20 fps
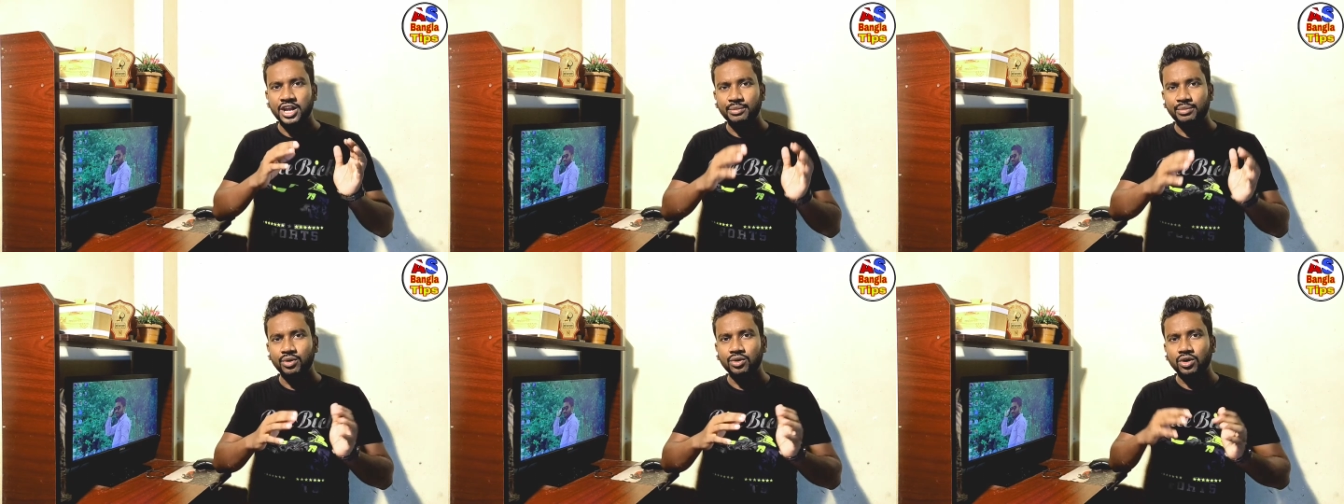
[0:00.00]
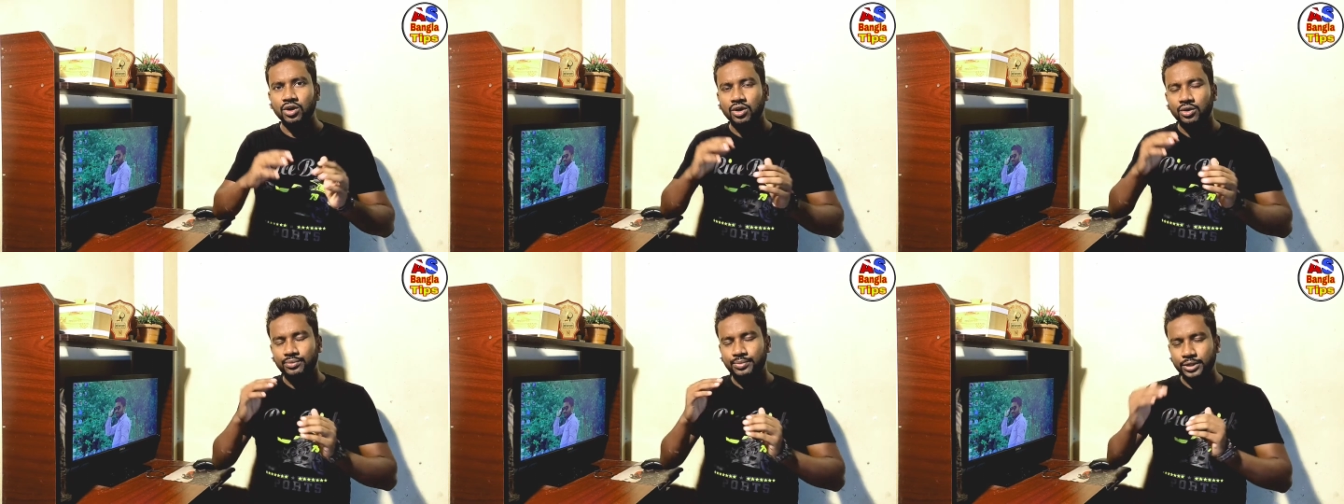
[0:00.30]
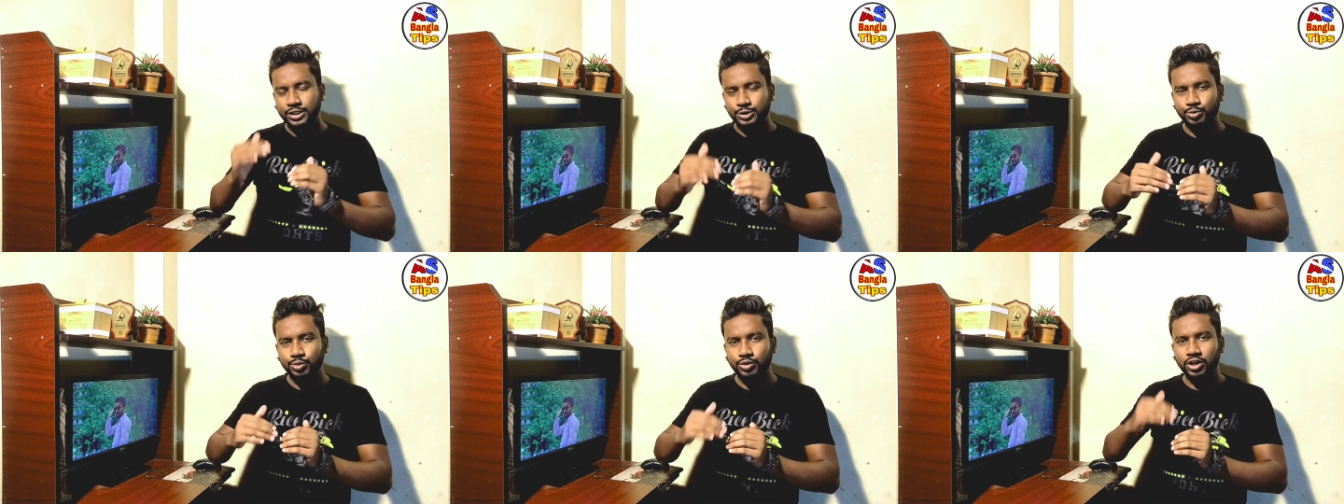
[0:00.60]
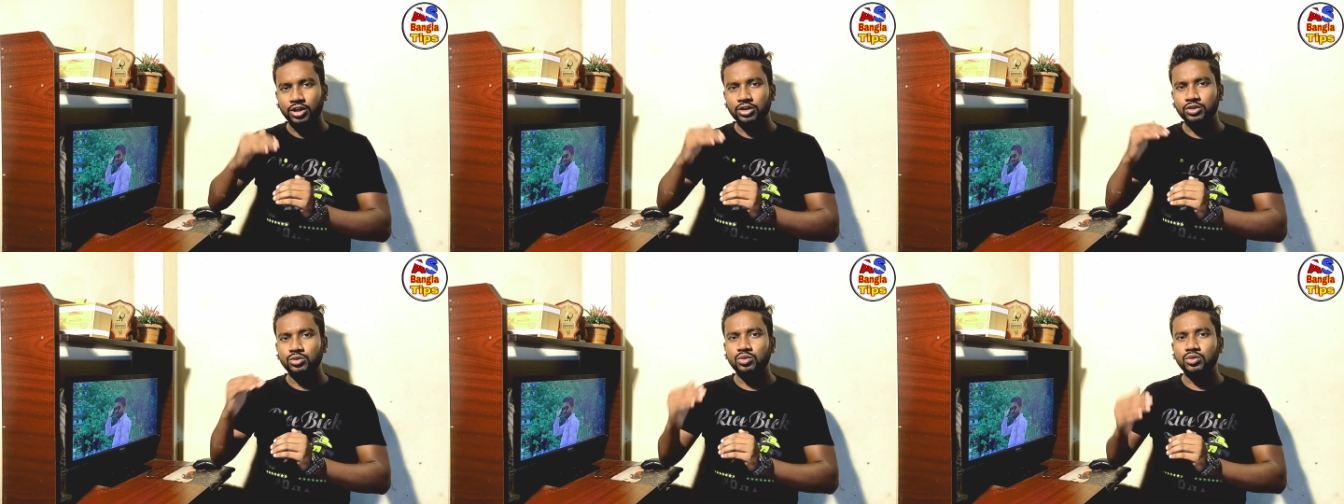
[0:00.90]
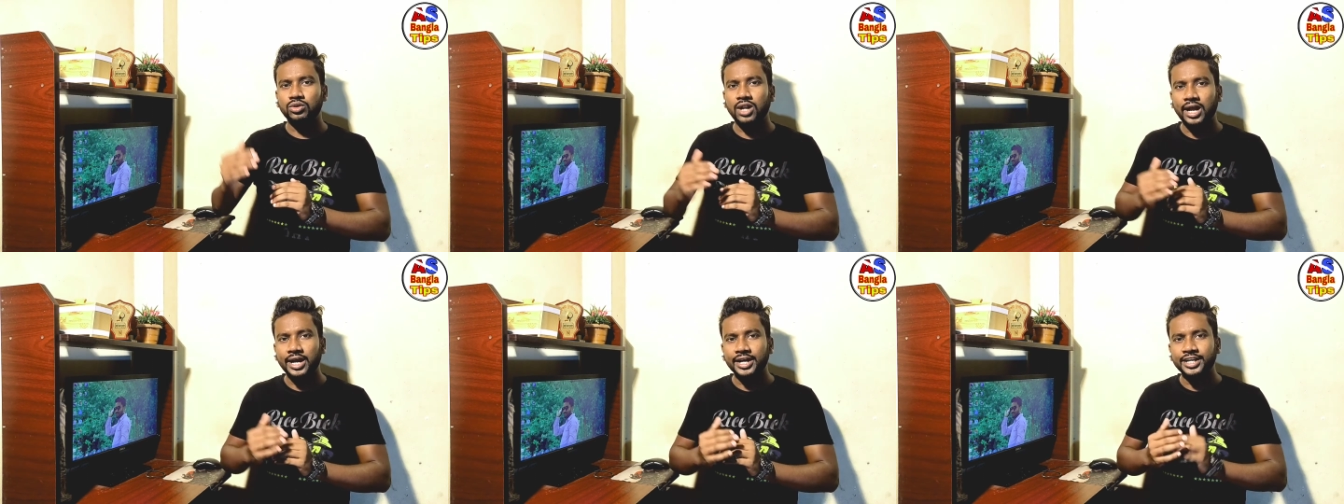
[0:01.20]
এবং ফেসবুকে
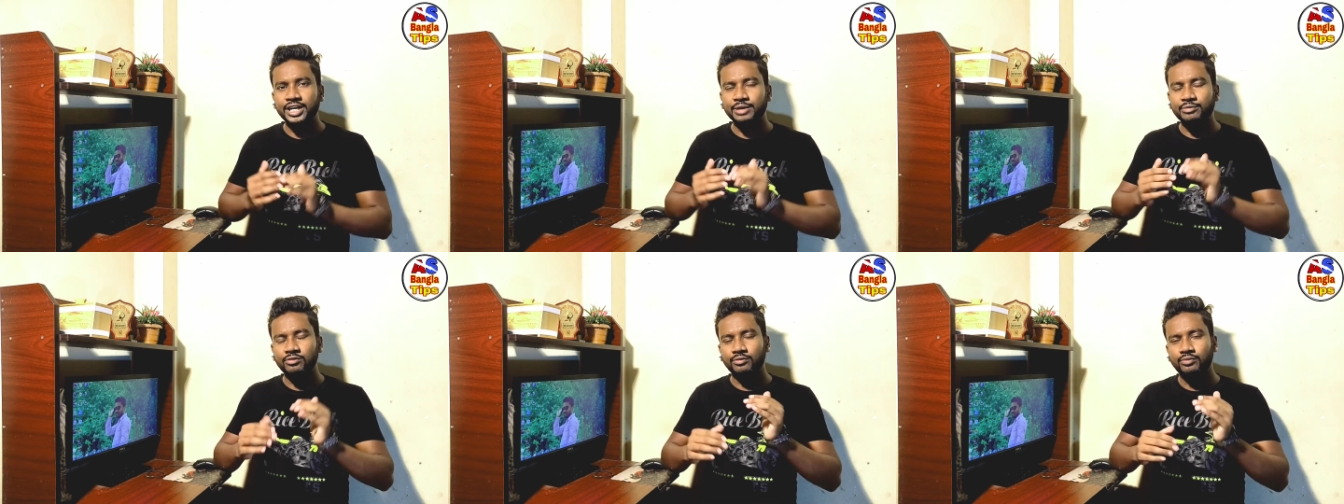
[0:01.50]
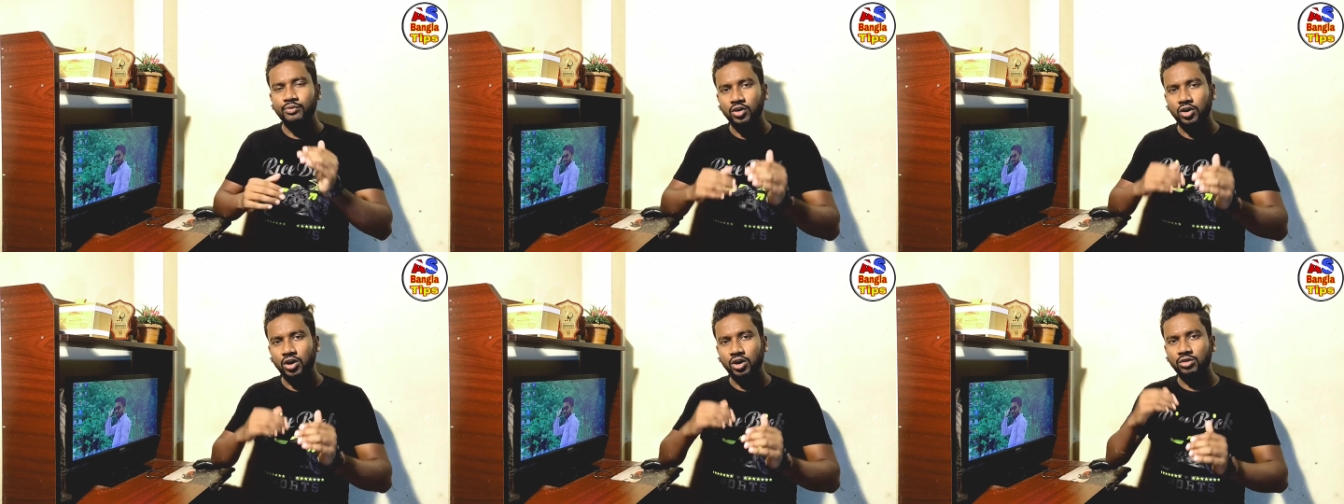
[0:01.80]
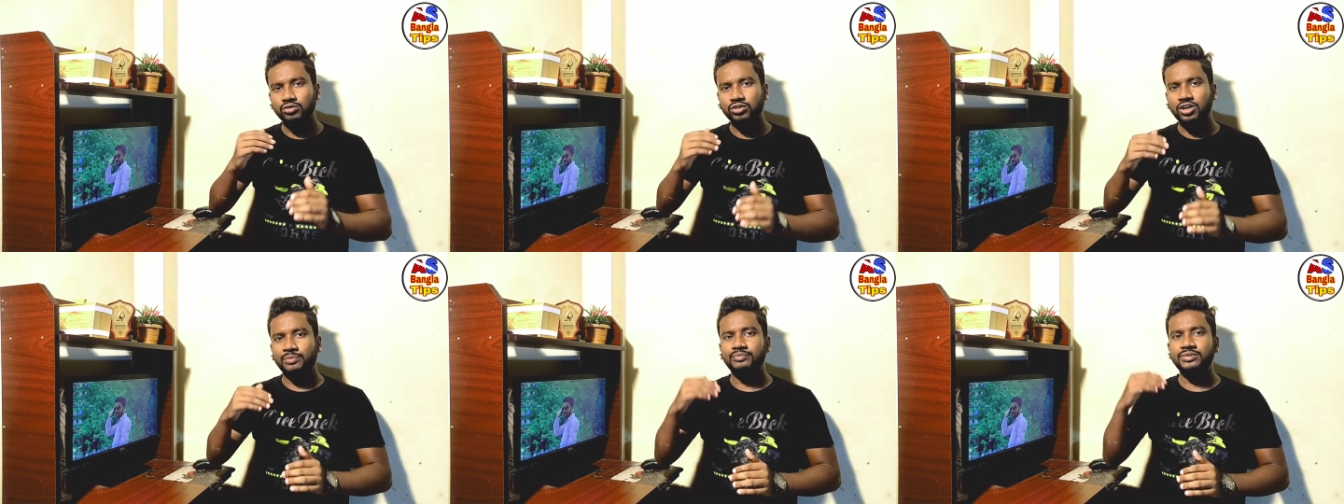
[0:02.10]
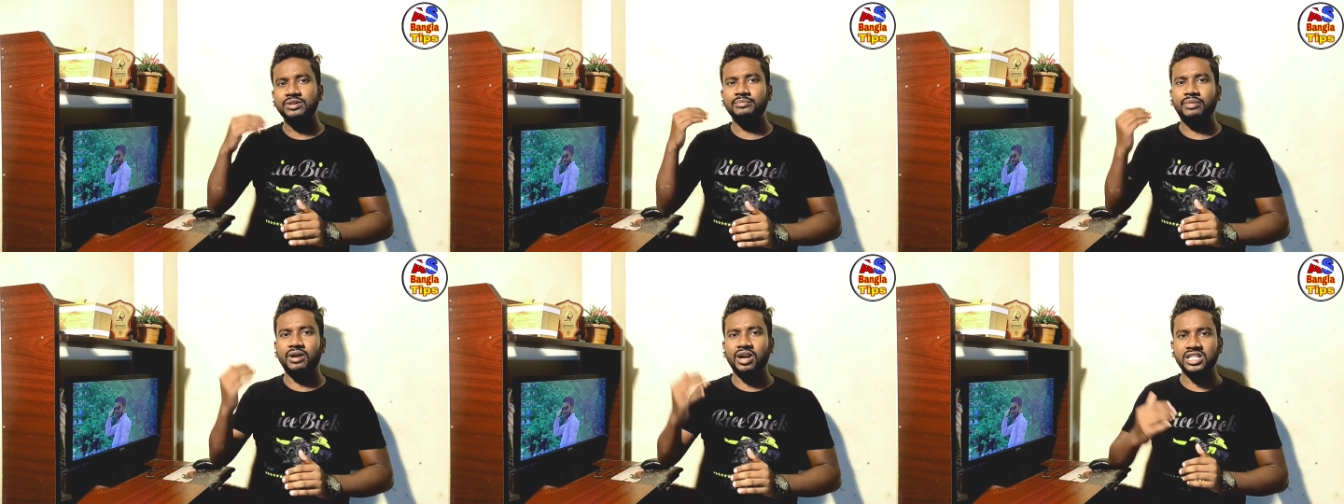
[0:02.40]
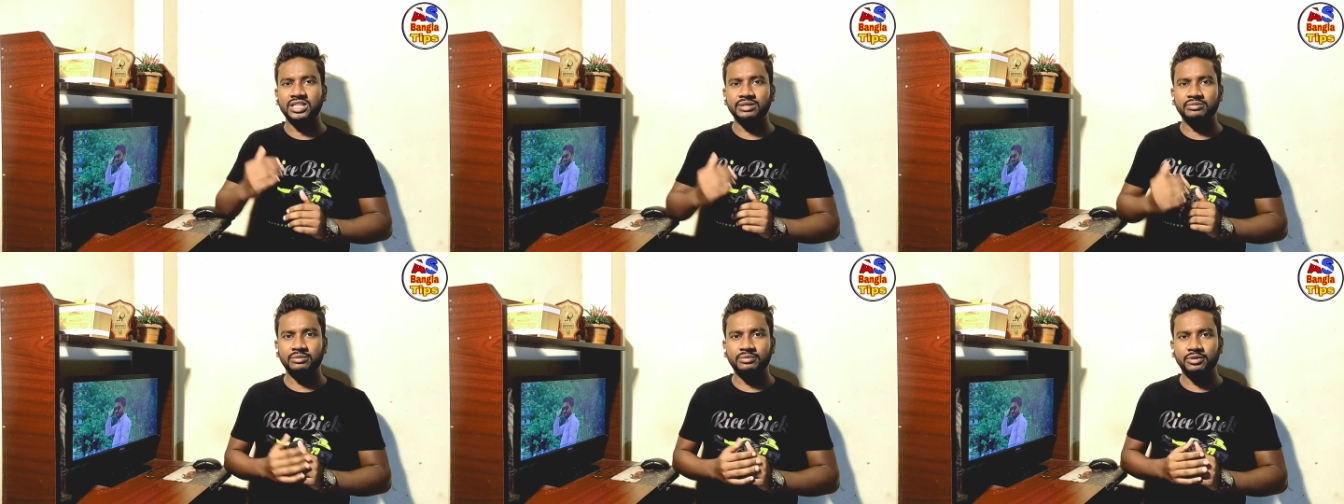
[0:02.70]
কিন্তু লাইক এবং ফলোয়ার কিন্তু আপনি
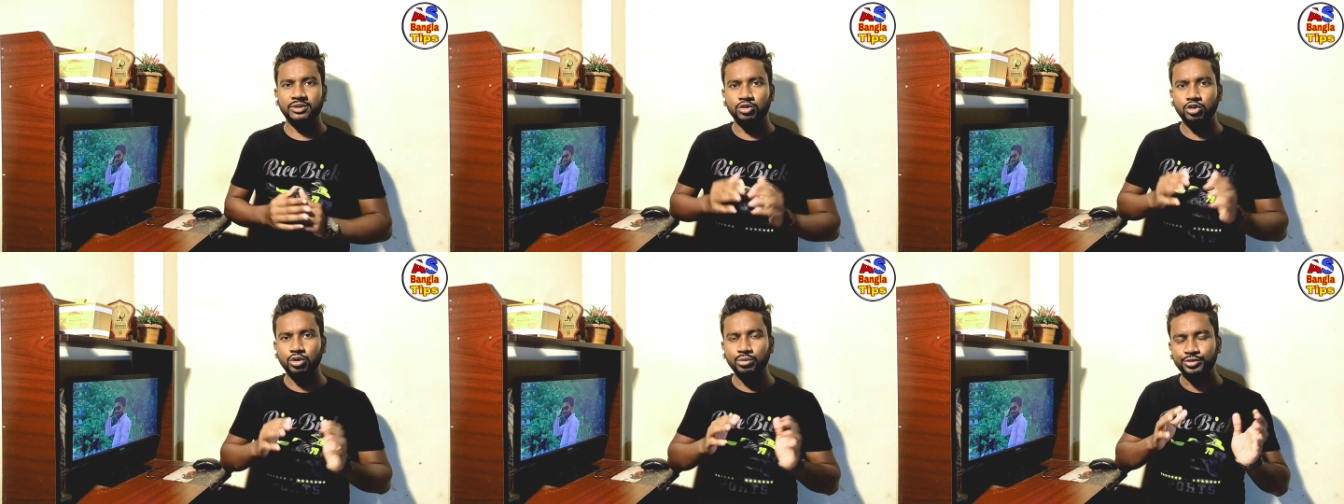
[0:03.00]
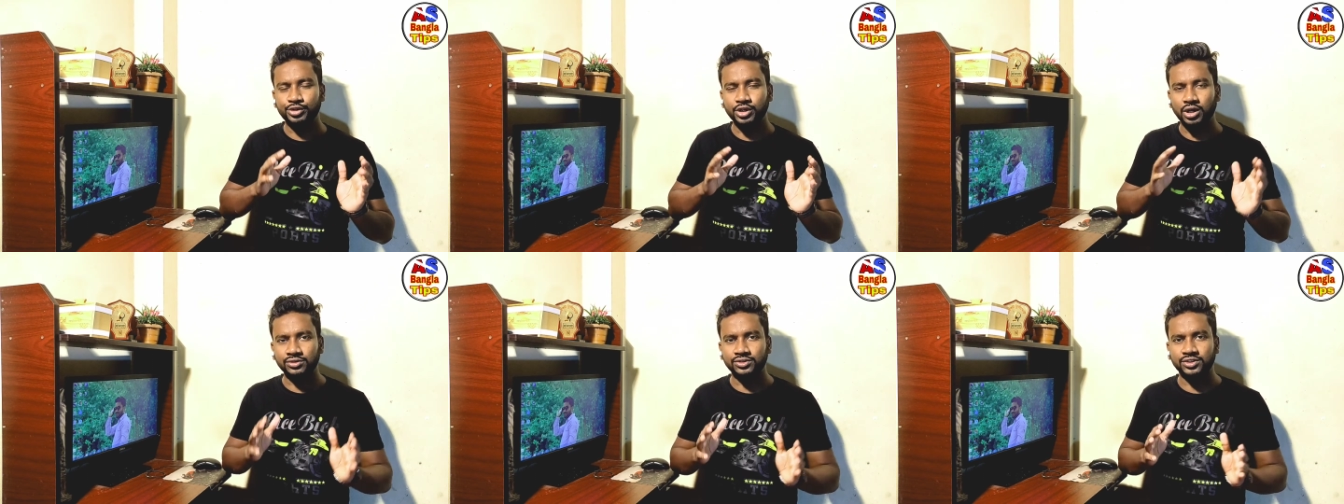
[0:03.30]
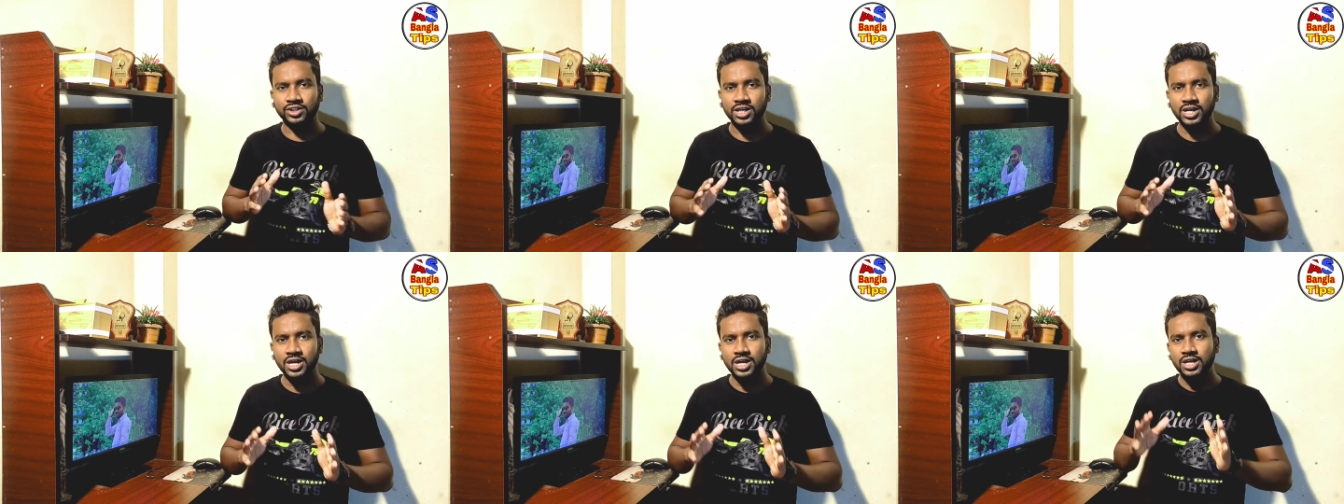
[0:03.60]
বাড়াতে পারবেন খুব সহজে